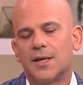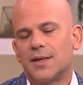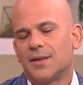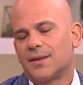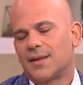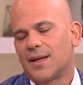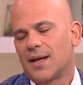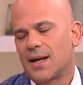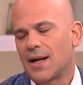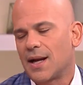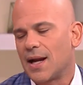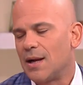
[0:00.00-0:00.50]

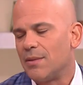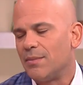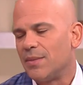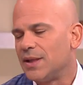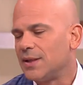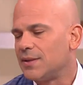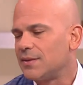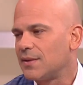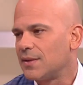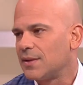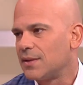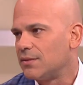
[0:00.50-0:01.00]
que
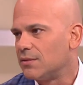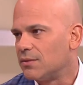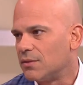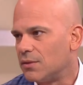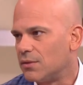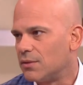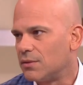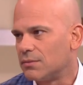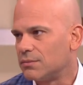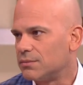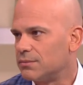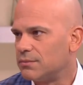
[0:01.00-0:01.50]
realmente
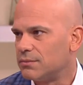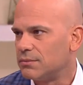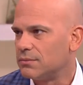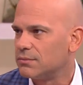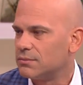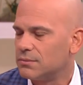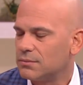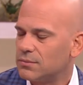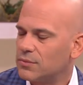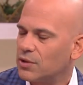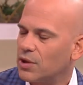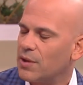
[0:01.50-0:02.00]
no,
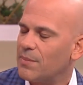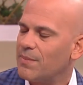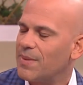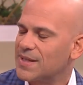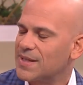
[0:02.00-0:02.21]
no les va a